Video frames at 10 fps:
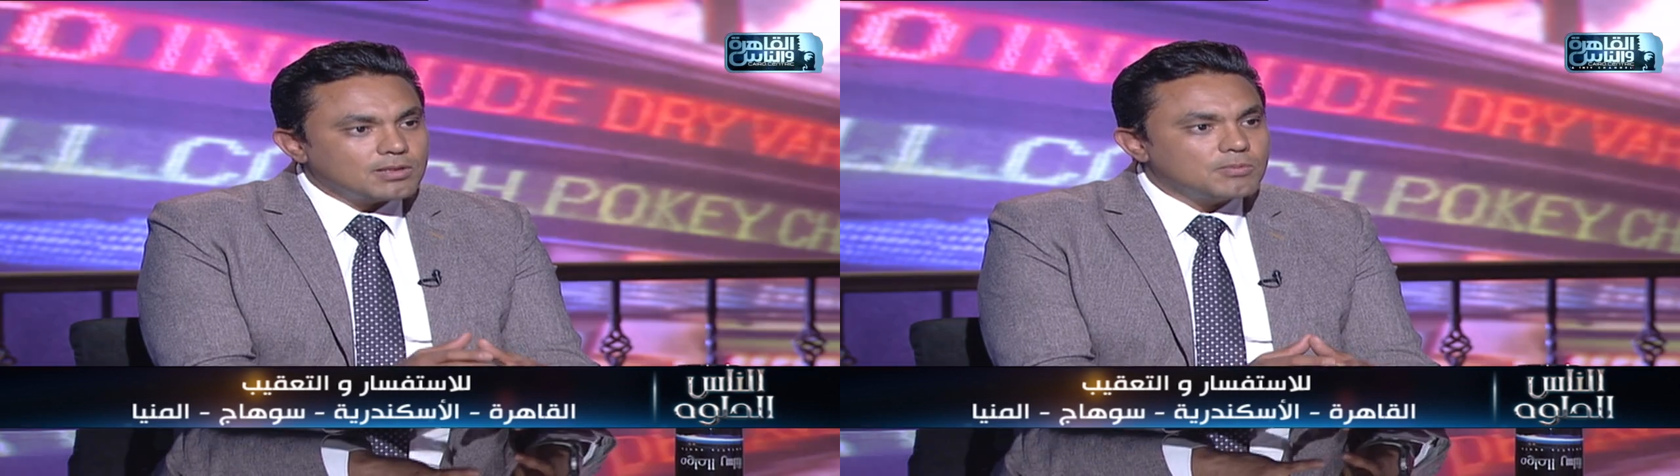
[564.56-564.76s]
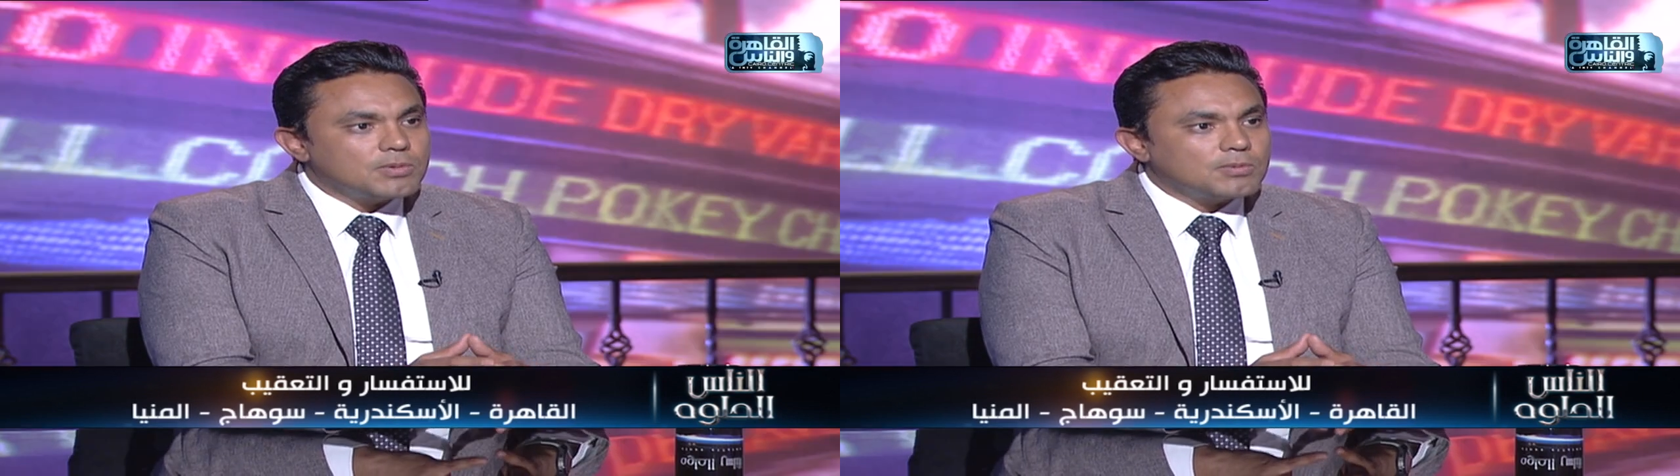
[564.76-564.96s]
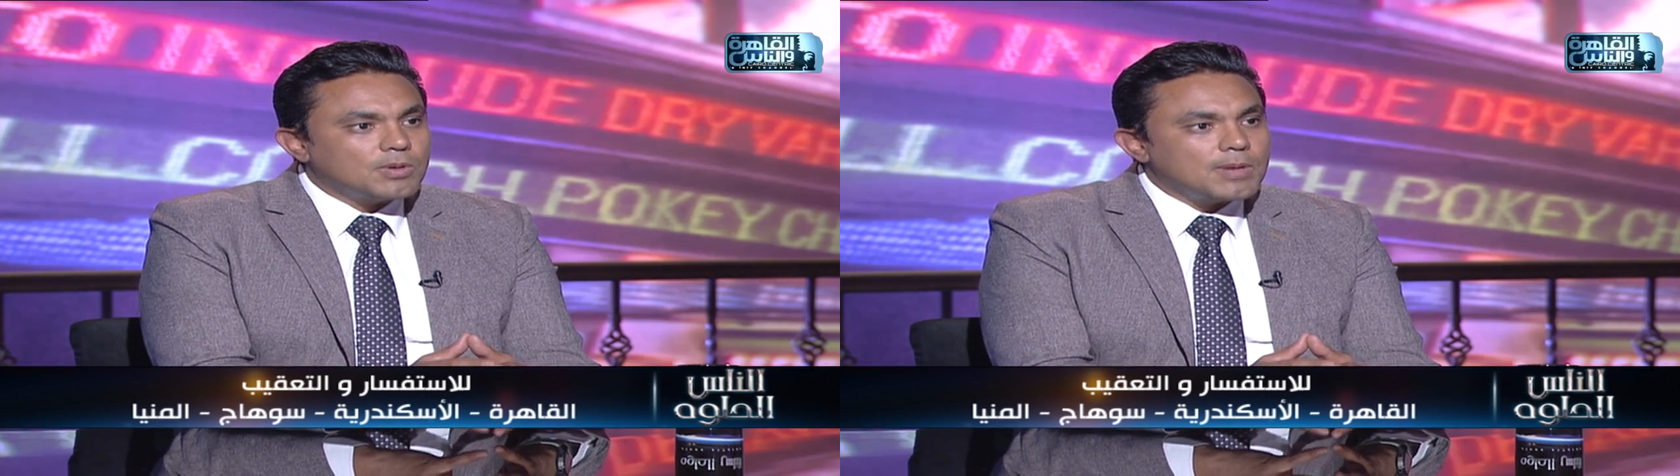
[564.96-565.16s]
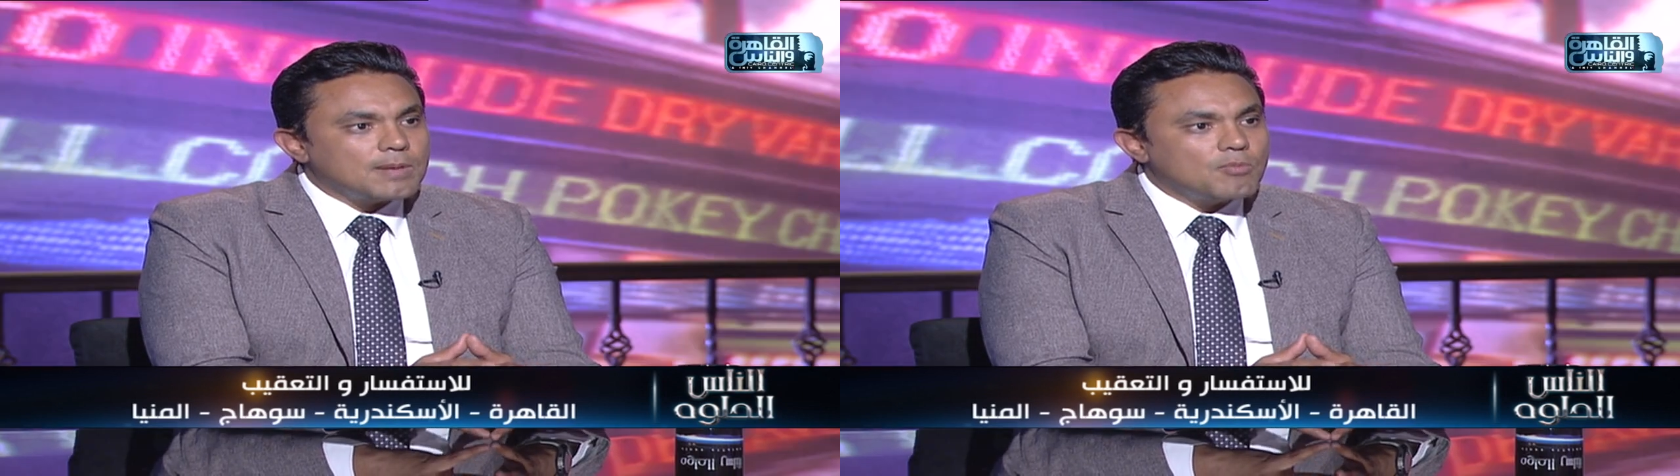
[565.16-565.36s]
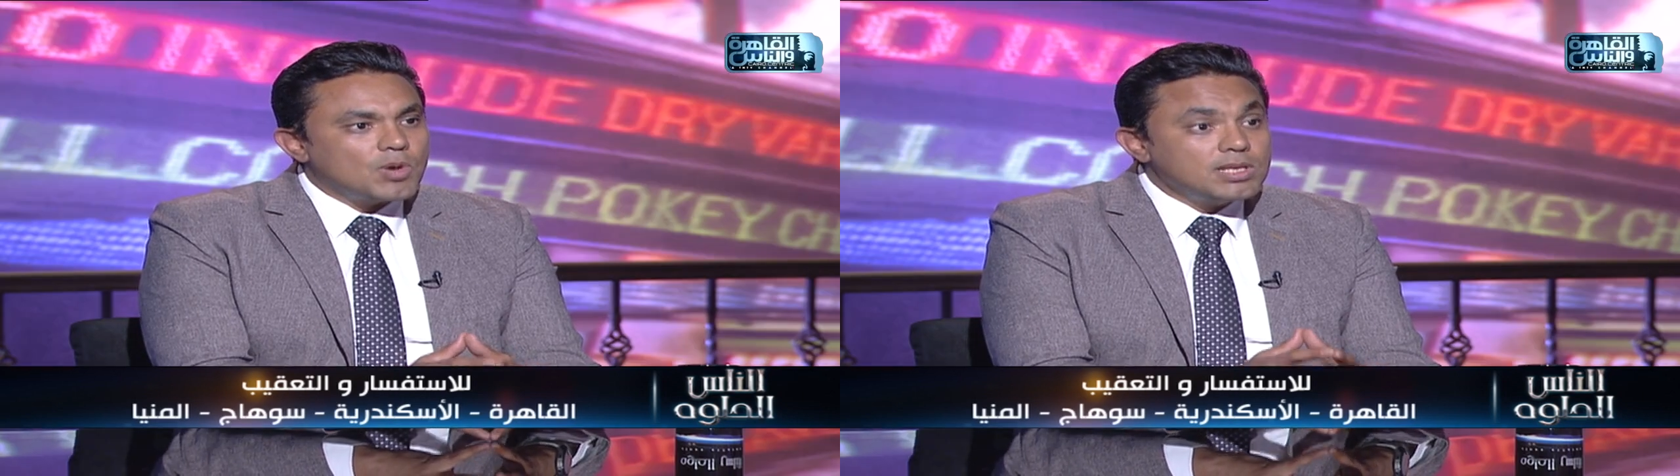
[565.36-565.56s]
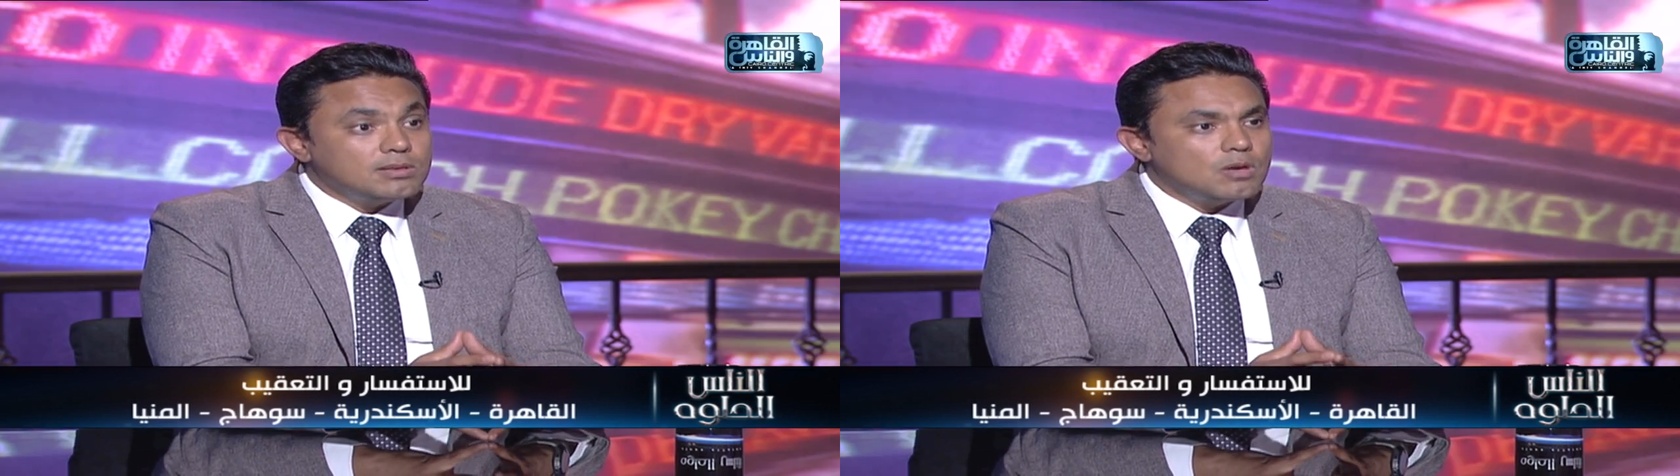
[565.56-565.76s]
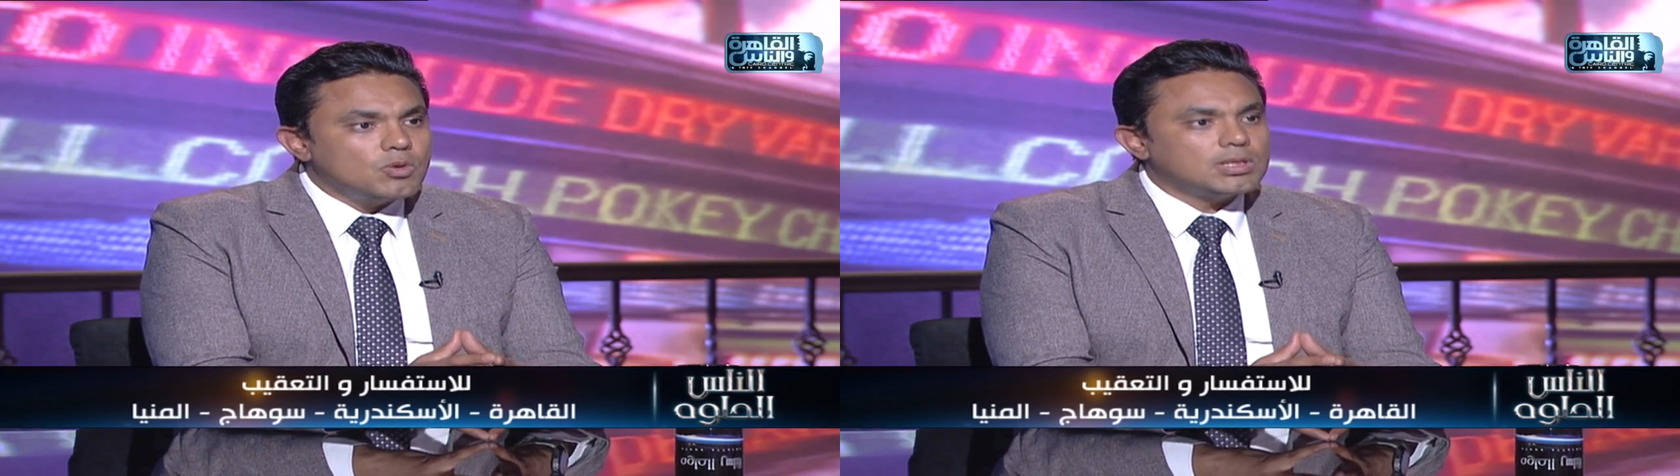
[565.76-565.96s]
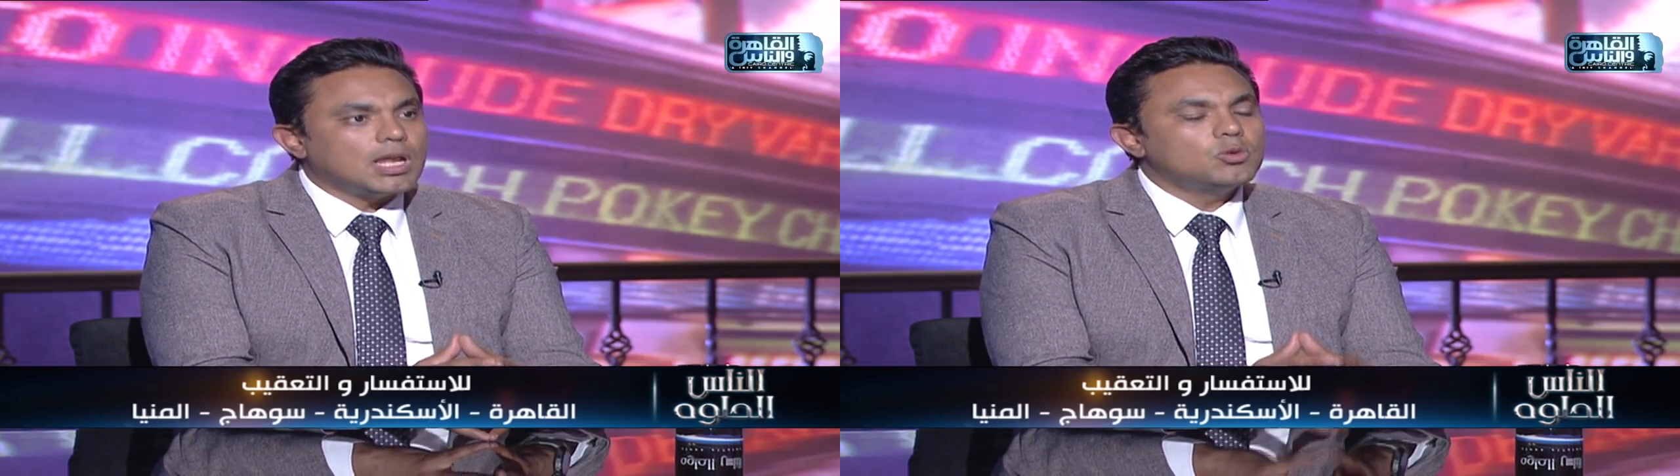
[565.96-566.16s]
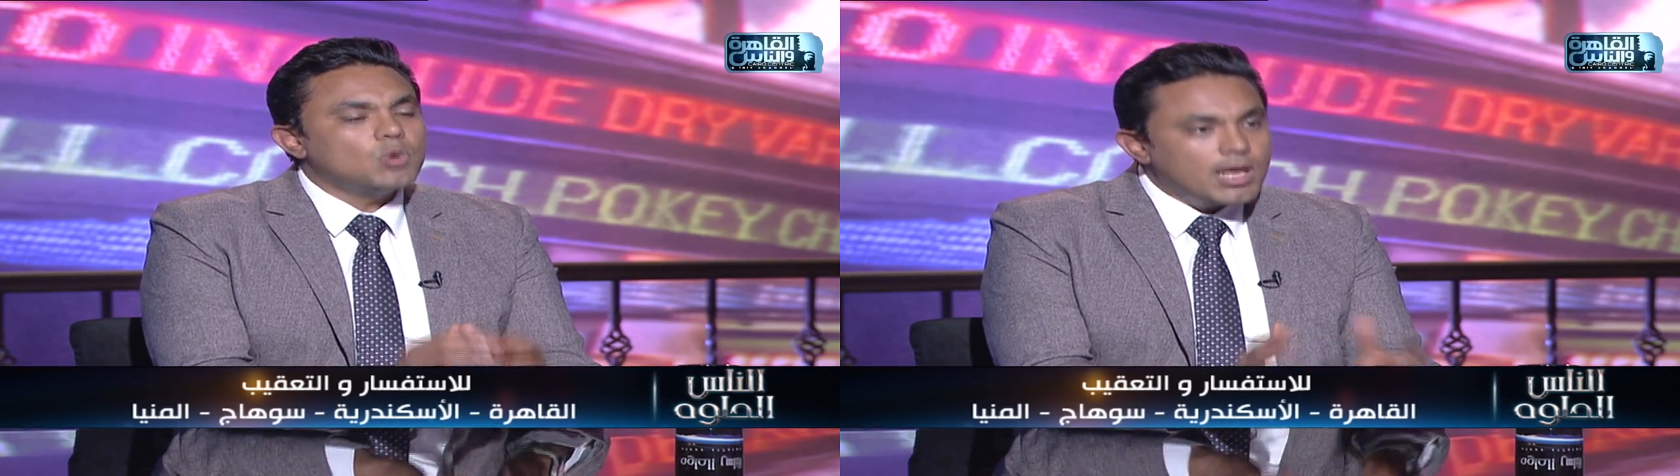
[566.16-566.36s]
طب طب المريض دوت اللي عنده